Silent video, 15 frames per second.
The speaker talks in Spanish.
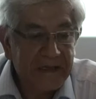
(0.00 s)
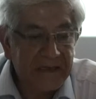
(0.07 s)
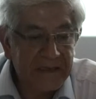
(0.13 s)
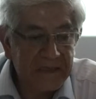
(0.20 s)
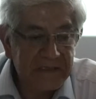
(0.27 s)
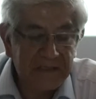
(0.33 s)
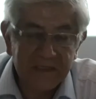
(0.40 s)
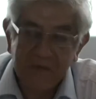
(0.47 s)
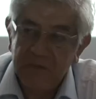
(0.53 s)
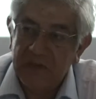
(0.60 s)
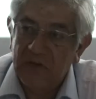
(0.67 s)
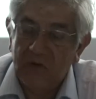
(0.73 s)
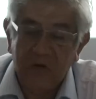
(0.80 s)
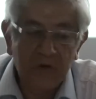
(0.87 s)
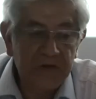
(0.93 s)
en estas
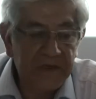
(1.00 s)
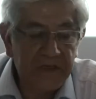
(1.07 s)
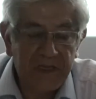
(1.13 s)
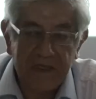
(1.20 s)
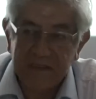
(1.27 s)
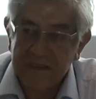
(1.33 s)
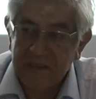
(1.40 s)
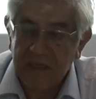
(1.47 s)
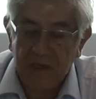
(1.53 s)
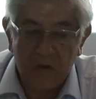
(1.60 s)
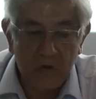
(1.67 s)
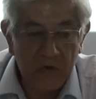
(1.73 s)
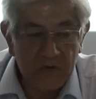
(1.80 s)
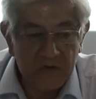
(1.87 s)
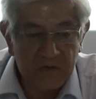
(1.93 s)
metodologías
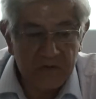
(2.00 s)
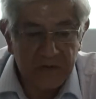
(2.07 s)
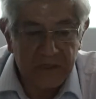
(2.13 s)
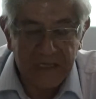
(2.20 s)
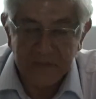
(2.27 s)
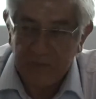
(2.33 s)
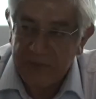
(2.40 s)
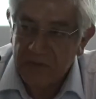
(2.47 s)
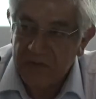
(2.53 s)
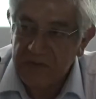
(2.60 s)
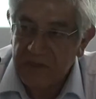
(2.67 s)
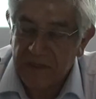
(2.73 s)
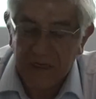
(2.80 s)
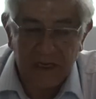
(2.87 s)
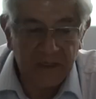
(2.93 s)
los aspectos
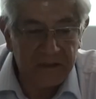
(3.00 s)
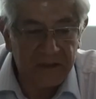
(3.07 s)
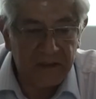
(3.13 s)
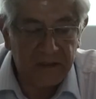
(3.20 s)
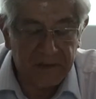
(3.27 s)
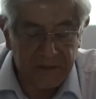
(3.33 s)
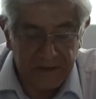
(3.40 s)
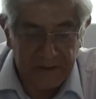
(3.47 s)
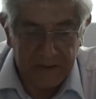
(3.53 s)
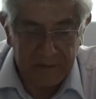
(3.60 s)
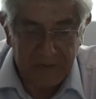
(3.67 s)
de carácter eh,